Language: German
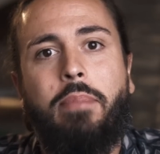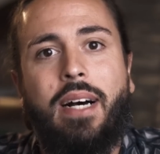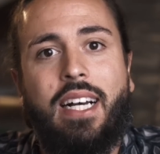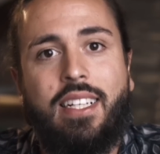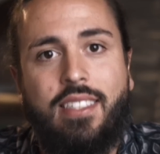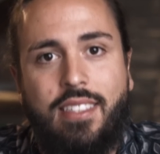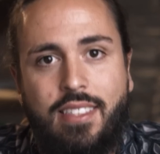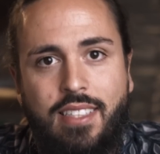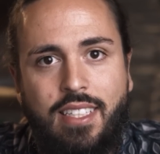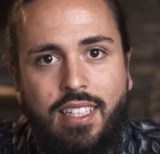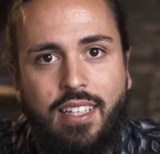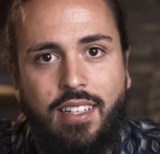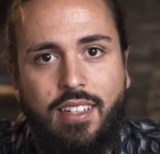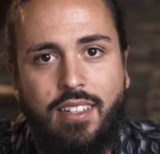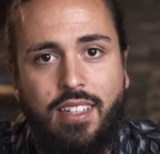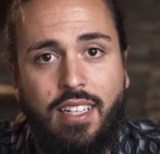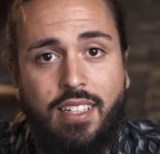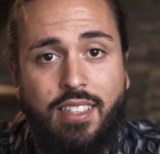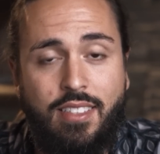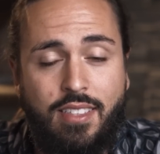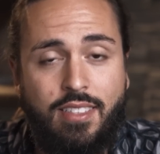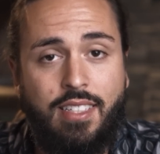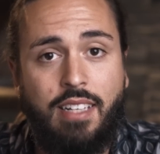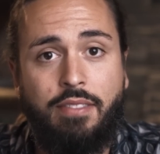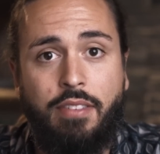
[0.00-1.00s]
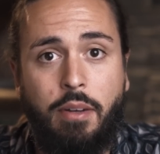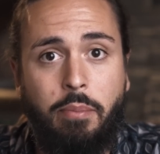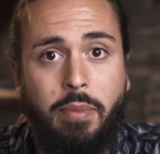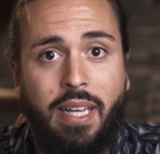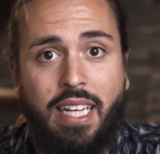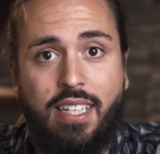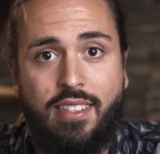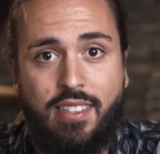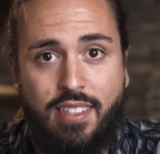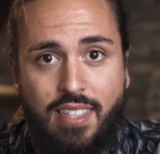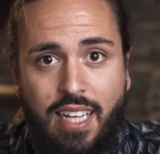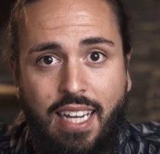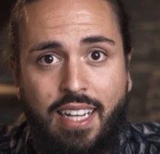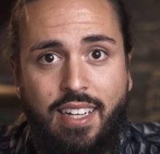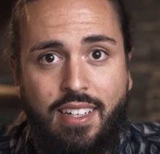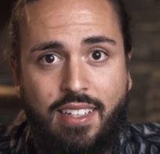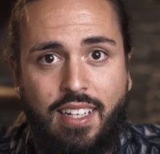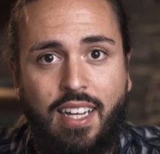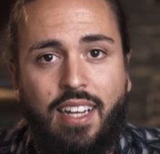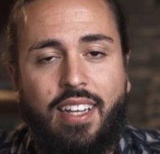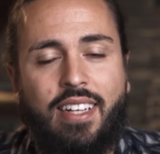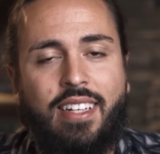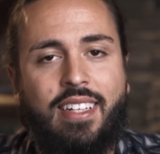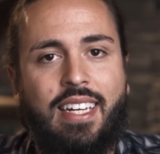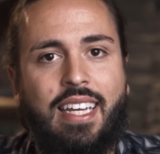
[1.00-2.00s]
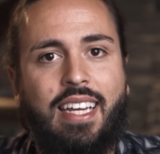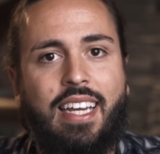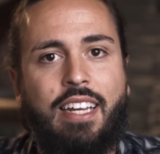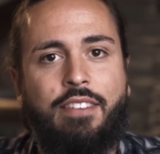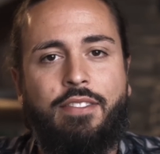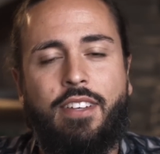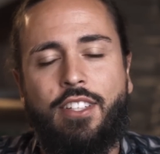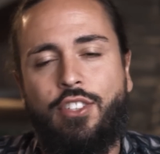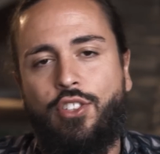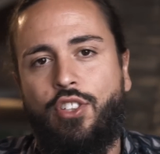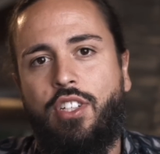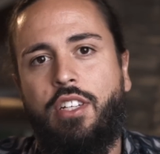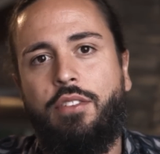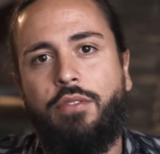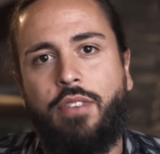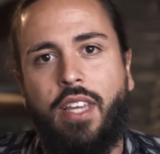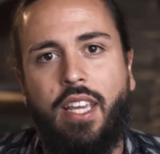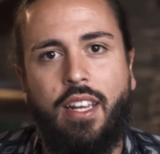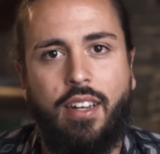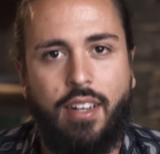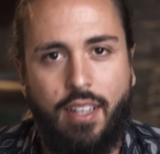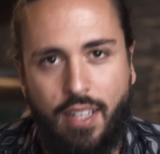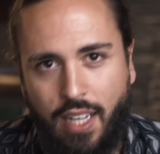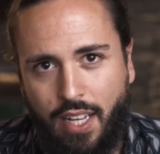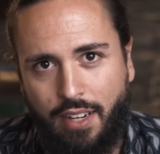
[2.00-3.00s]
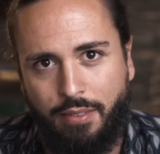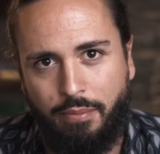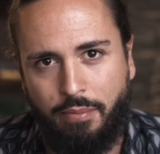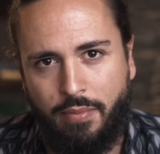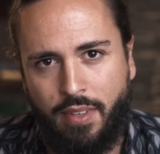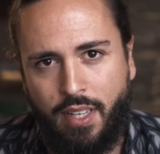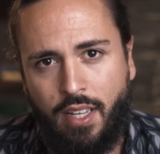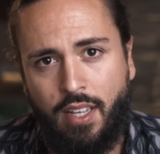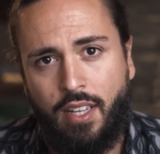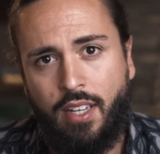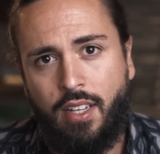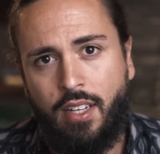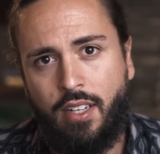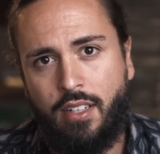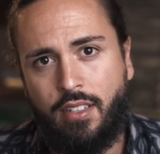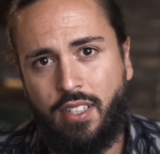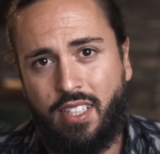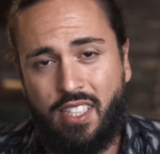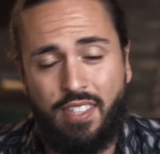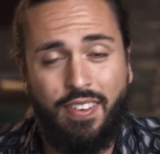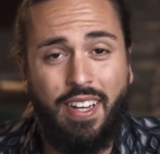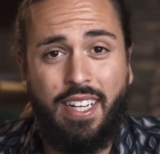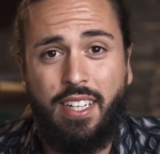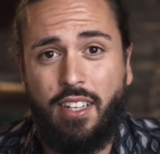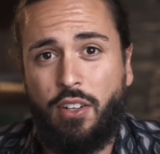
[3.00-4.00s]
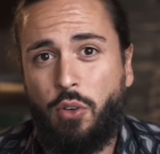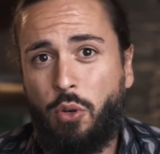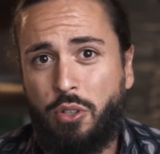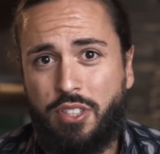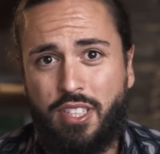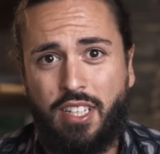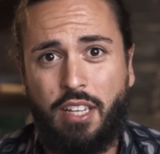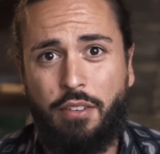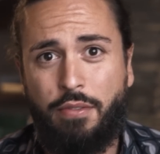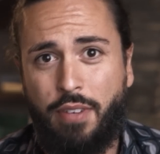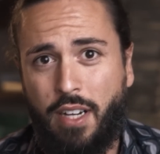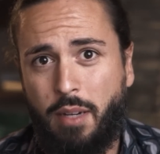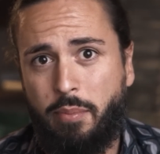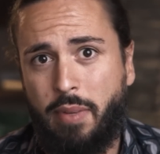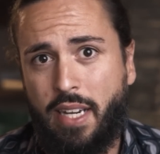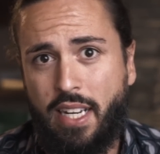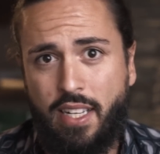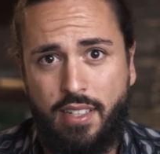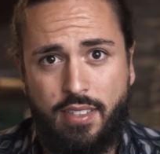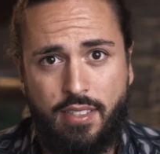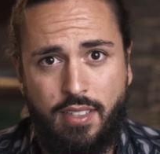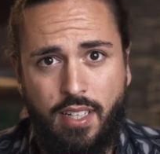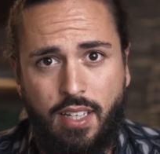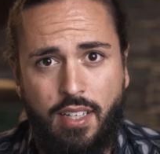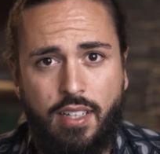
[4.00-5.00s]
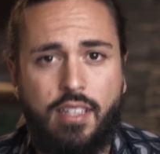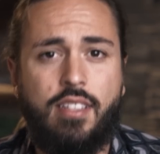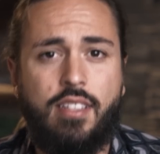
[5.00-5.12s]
passieren, denn es ist einfach mehr Zeit da, in der etwas schiefgehen kann. Die zweite große Gefahr bei LSD